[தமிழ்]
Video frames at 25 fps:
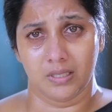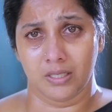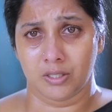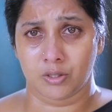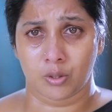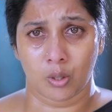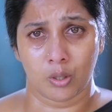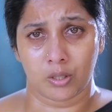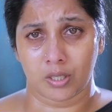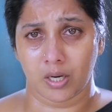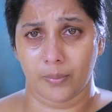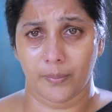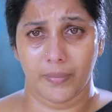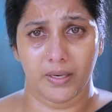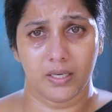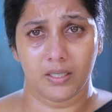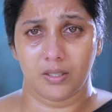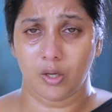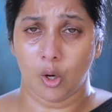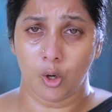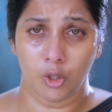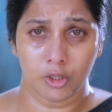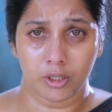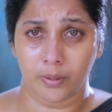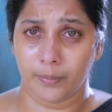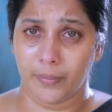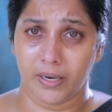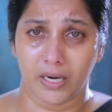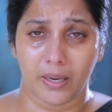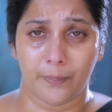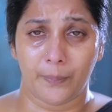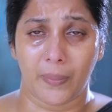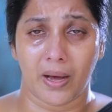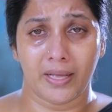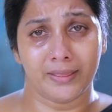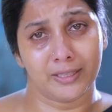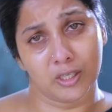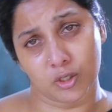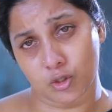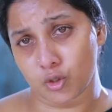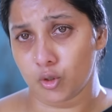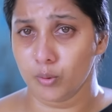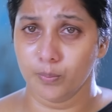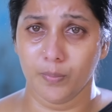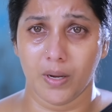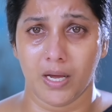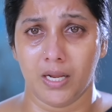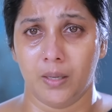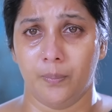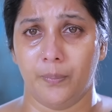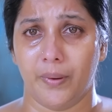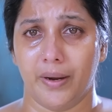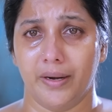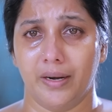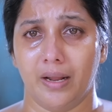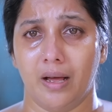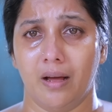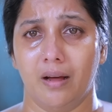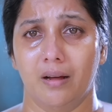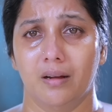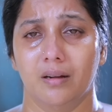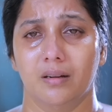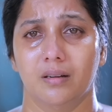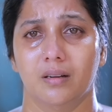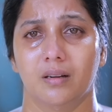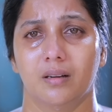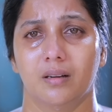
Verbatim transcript: நீ சொல்ற மாதிரி கௌதம் என்ன பார்த்தா சும்மா இருப்பானா